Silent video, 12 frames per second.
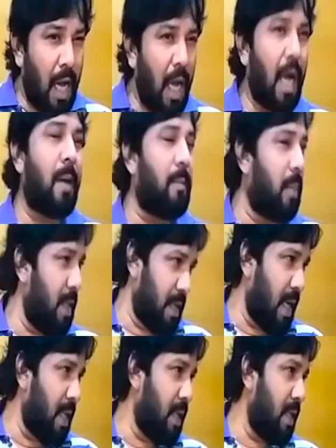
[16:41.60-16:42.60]
का
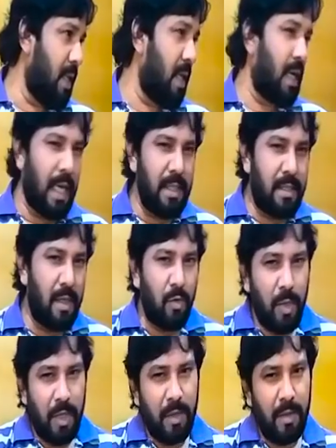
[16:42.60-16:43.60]
बलिदान दे है कैसन
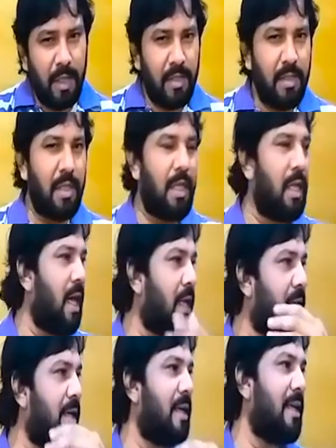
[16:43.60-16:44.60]
उमन ये चीज ला यहाँ
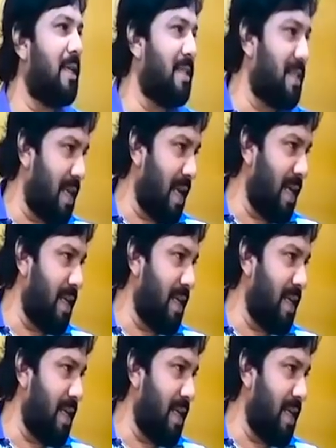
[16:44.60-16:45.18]
तक के खींच के लाइन